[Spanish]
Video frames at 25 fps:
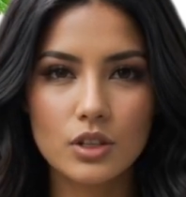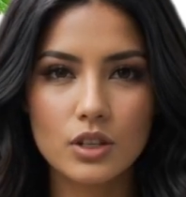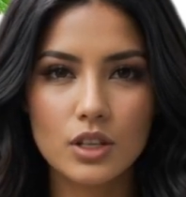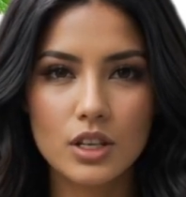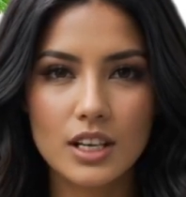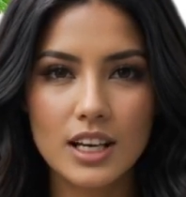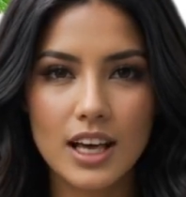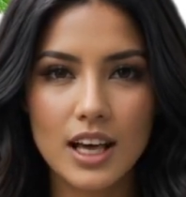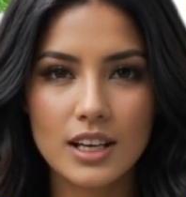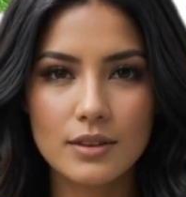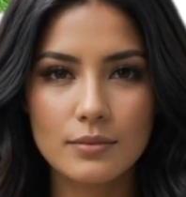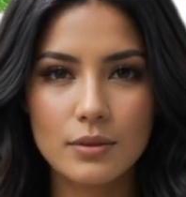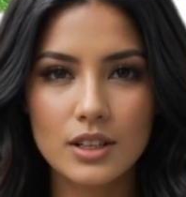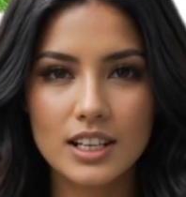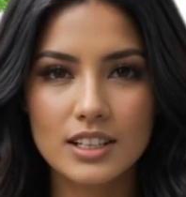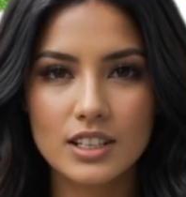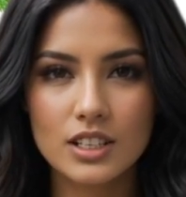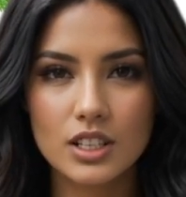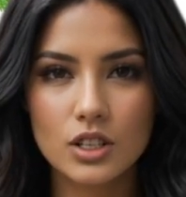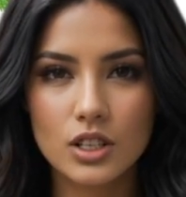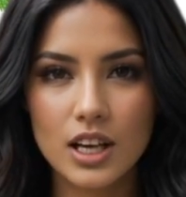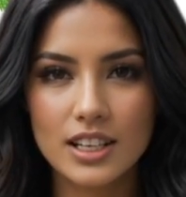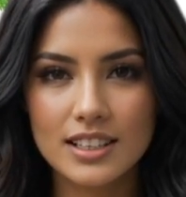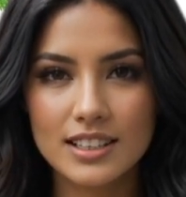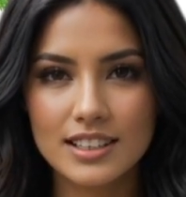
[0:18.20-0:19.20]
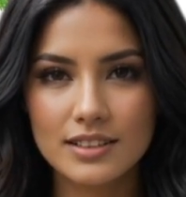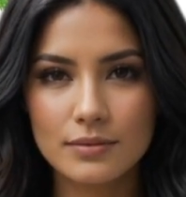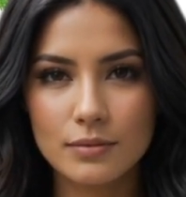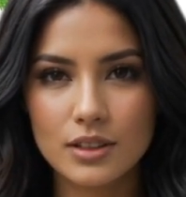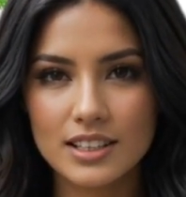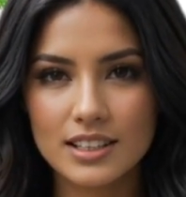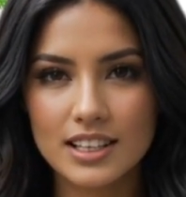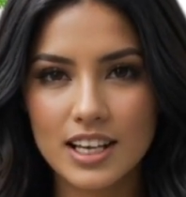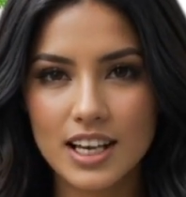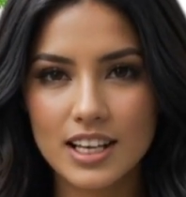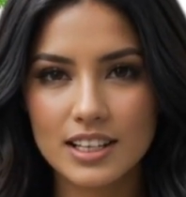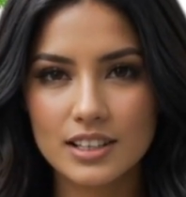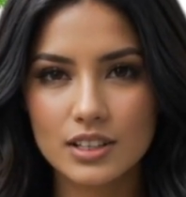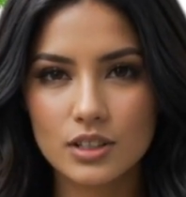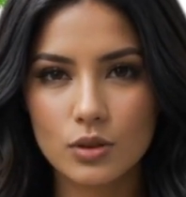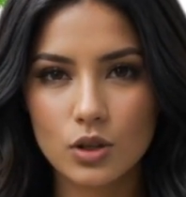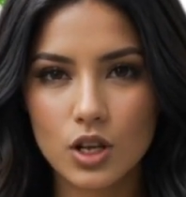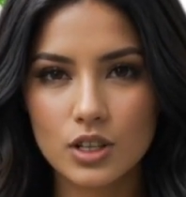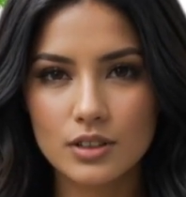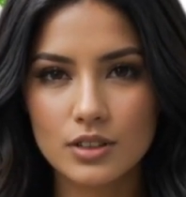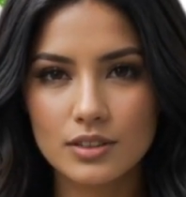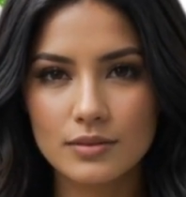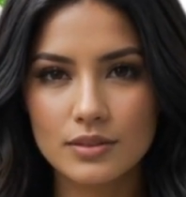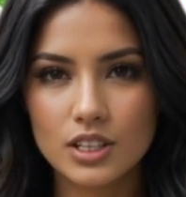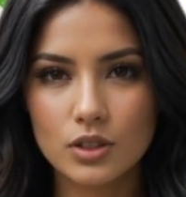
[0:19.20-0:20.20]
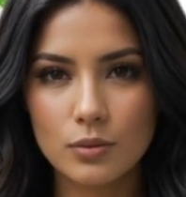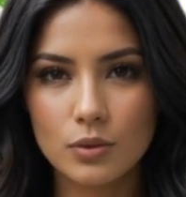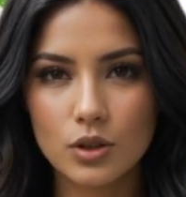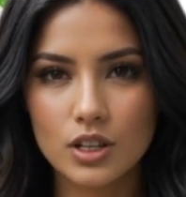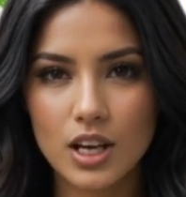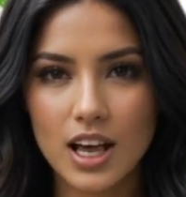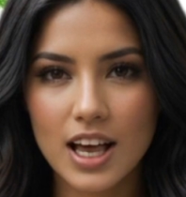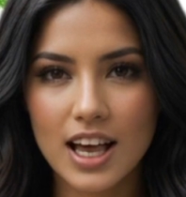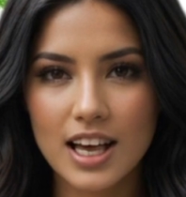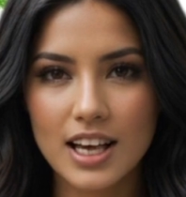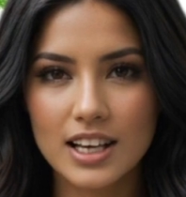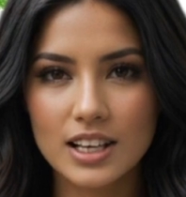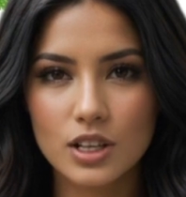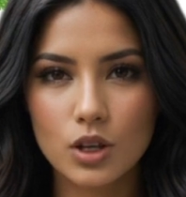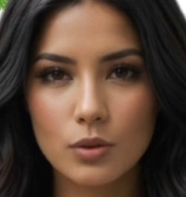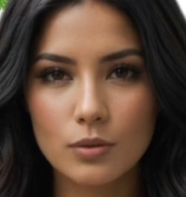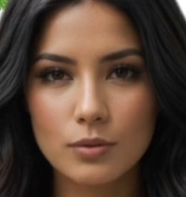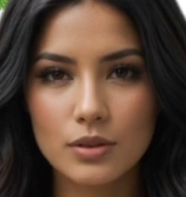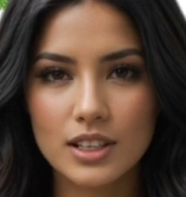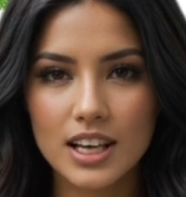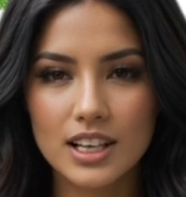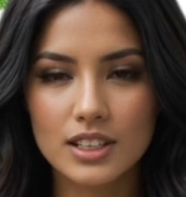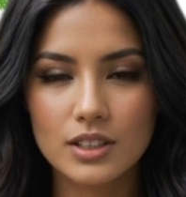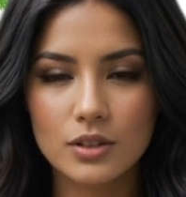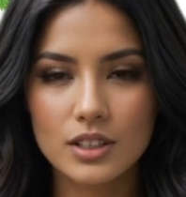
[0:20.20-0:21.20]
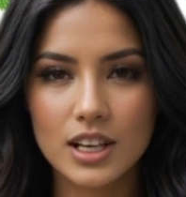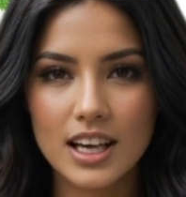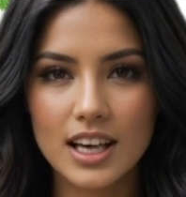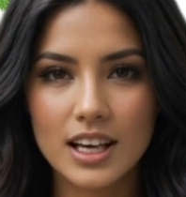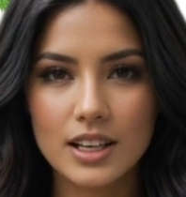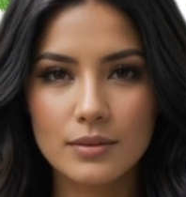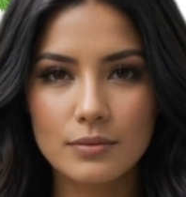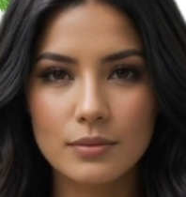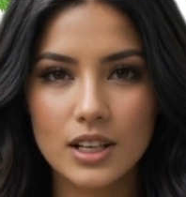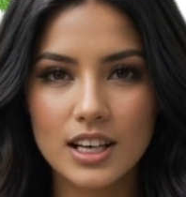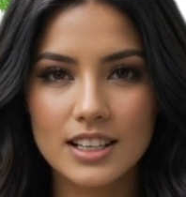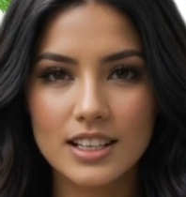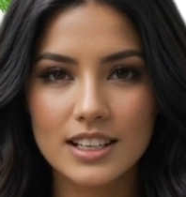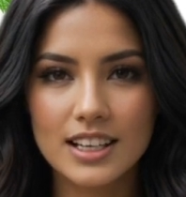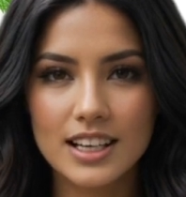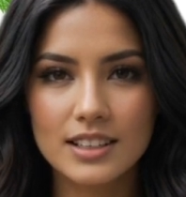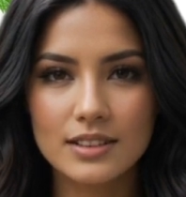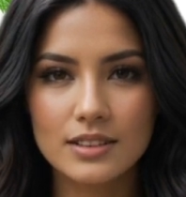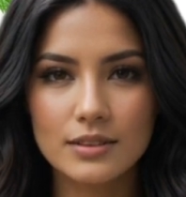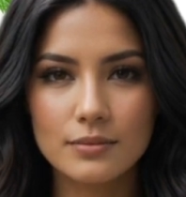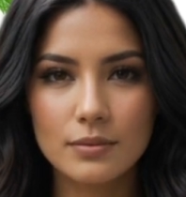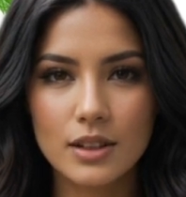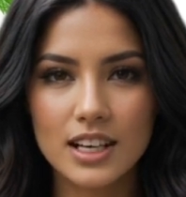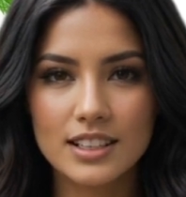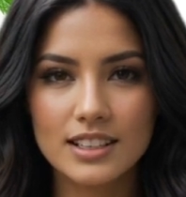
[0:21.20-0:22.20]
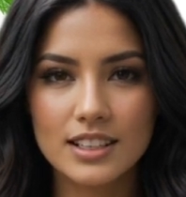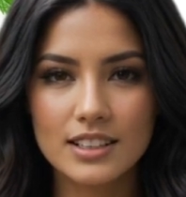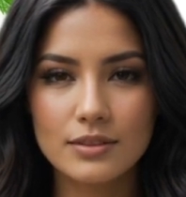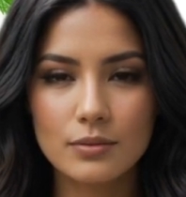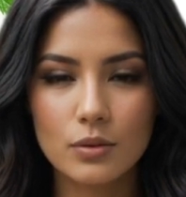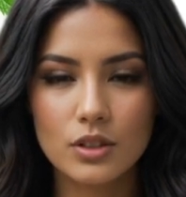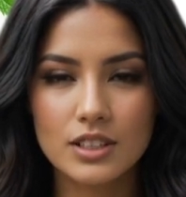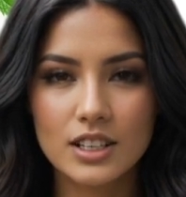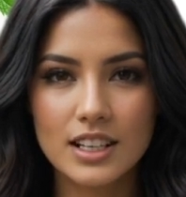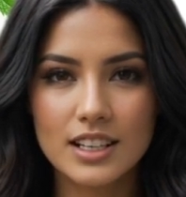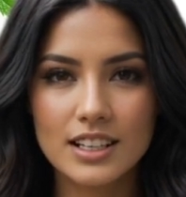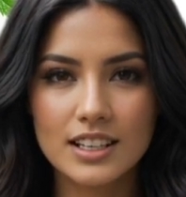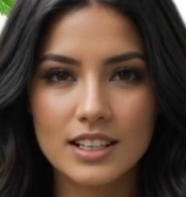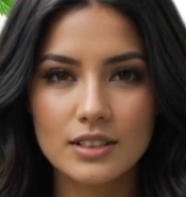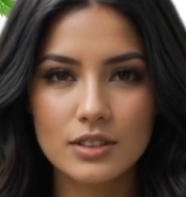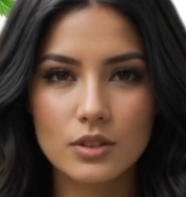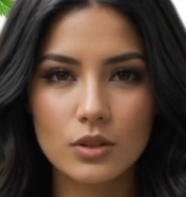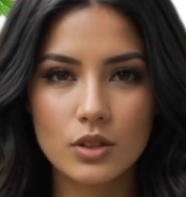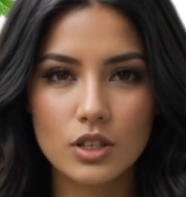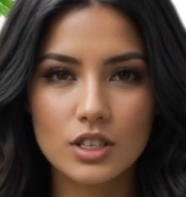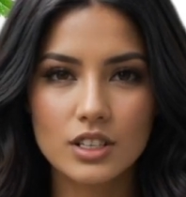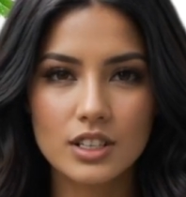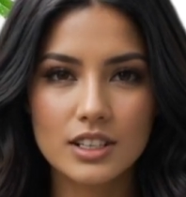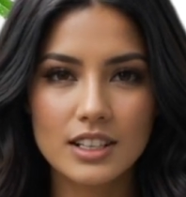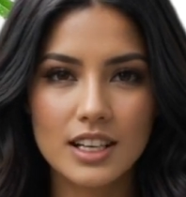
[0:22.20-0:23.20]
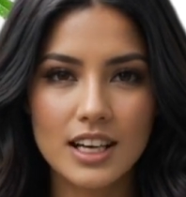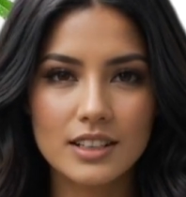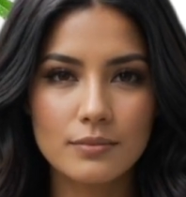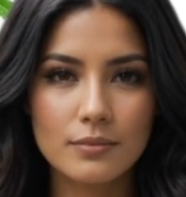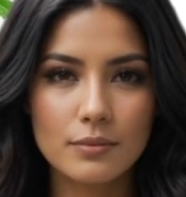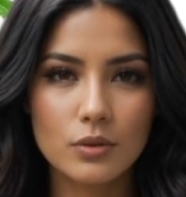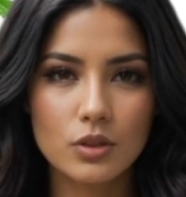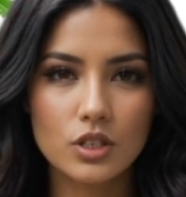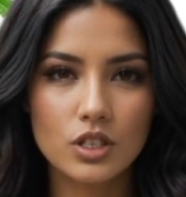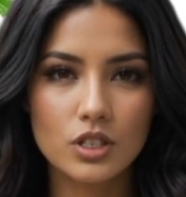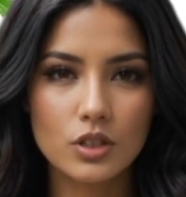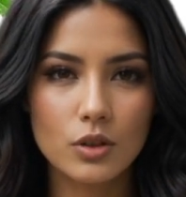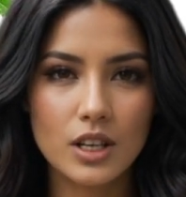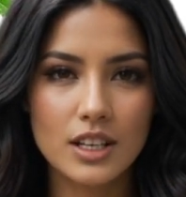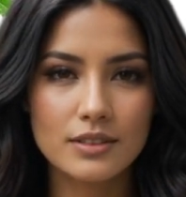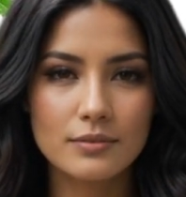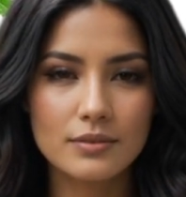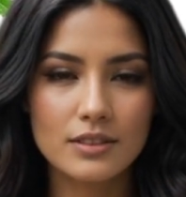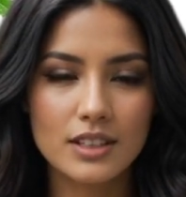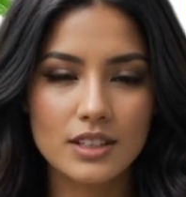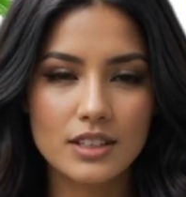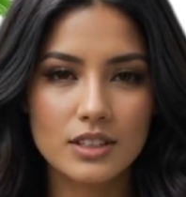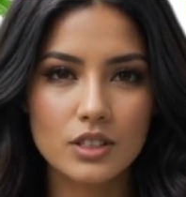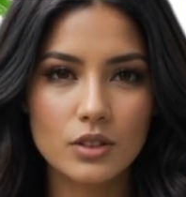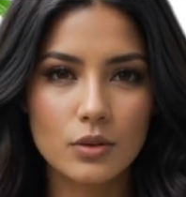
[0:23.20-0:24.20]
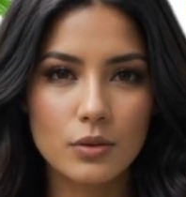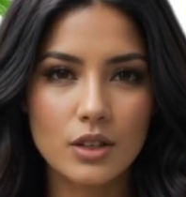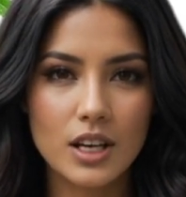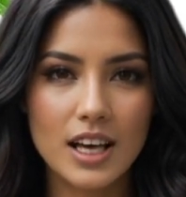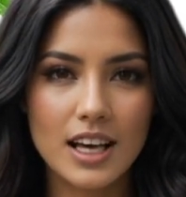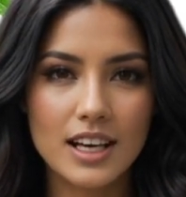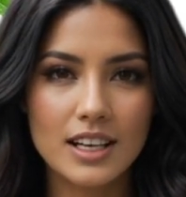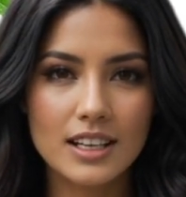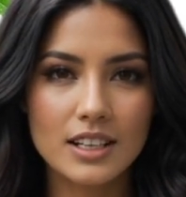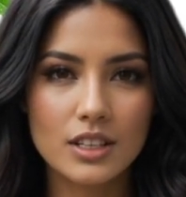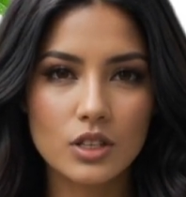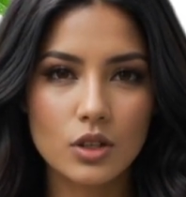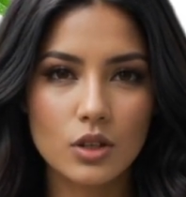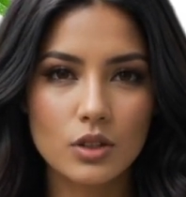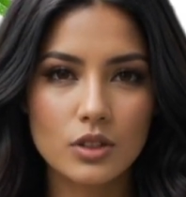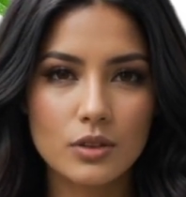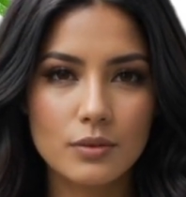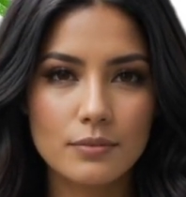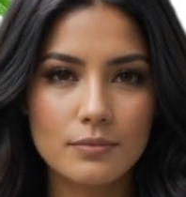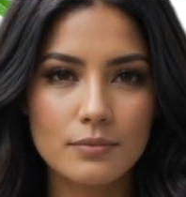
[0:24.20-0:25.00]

lo que realmente lo hace especial es su nueva fórmula, que combina una gran variedad de plantas potentes conocidas por sus beneficios para la salud.